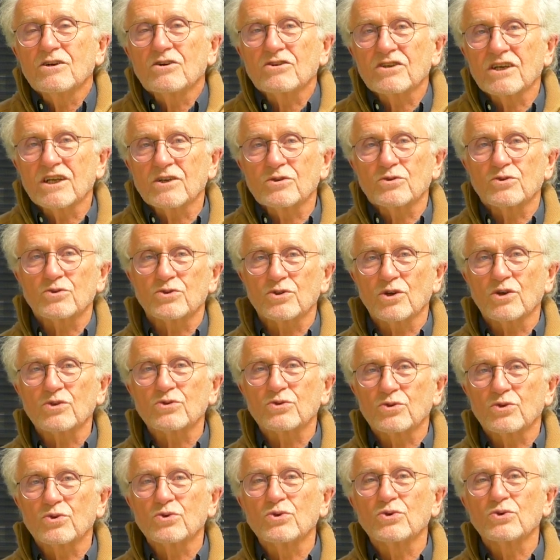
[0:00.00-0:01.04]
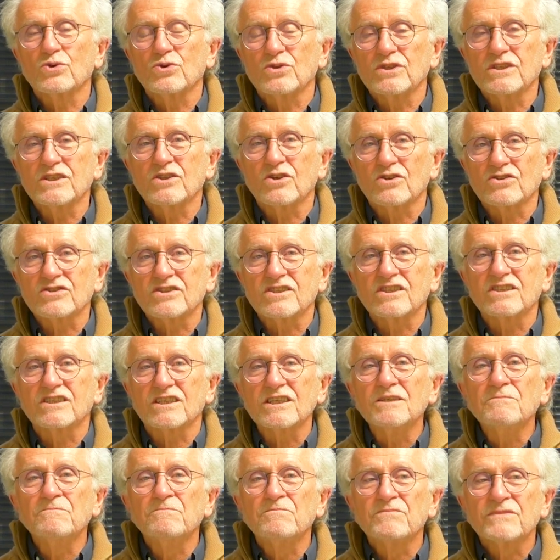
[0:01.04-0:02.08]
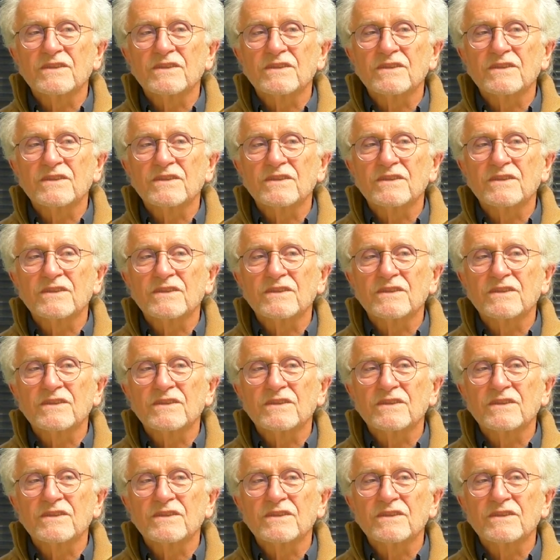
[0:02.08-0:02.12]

en quelque sorte de l'identité